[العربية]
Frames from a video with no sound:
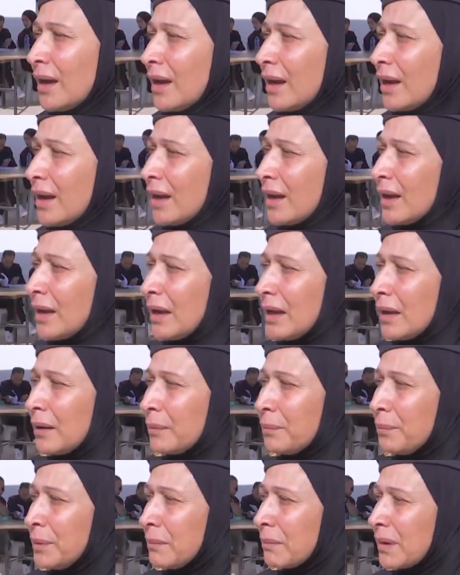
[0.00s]

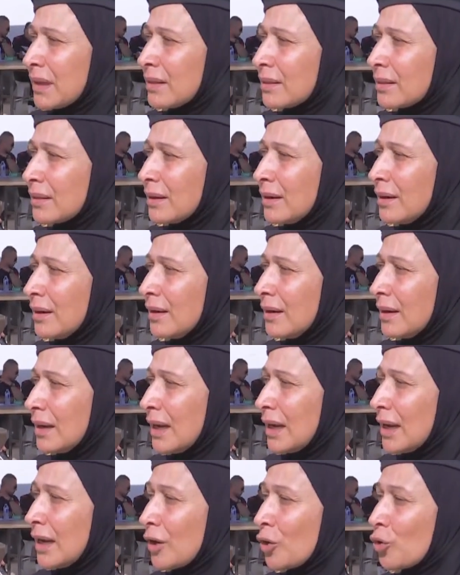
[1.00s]
آه، بمثل
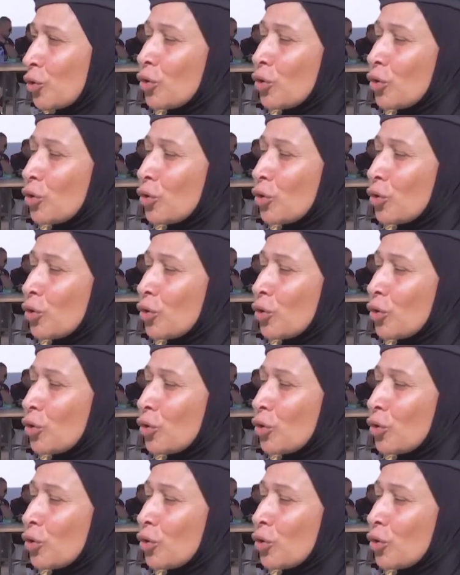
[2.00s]
آه،